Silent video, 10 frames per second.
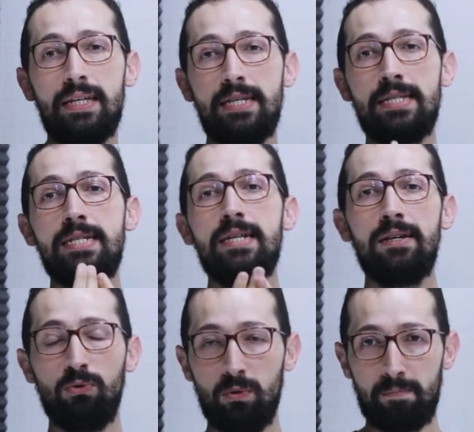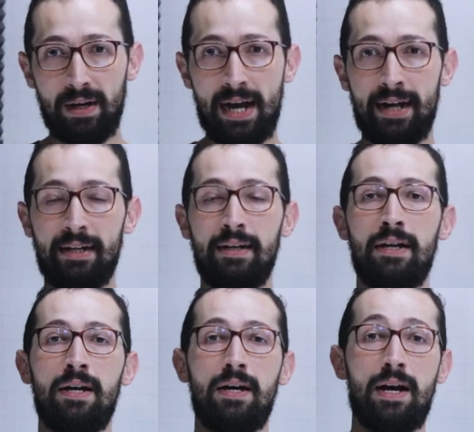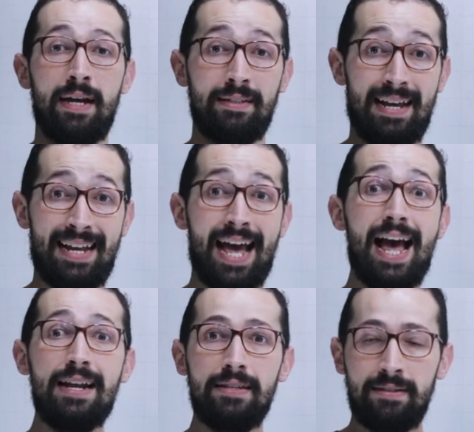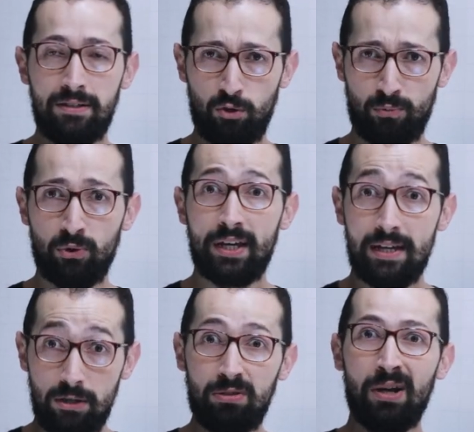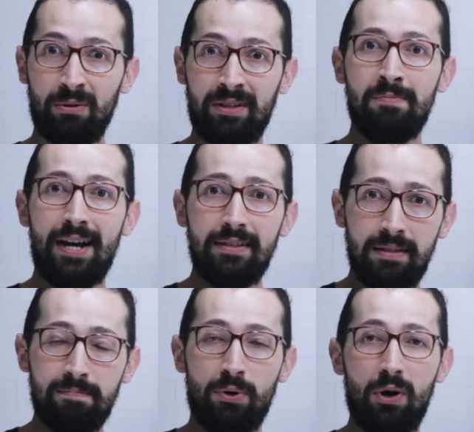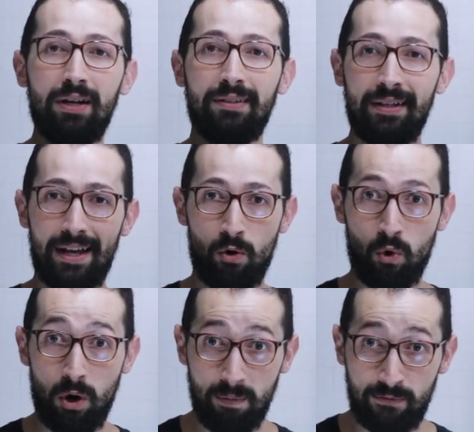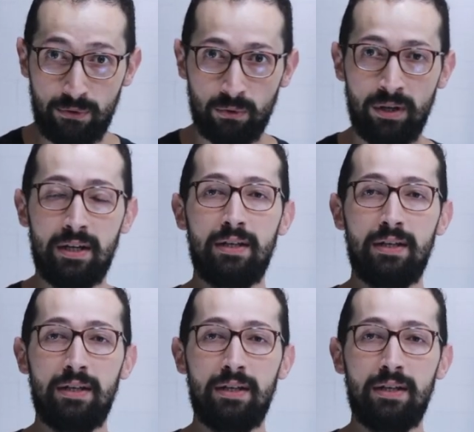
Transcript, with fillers: e indo para as análises, porque isso é o que mais importa, né? Óbvio.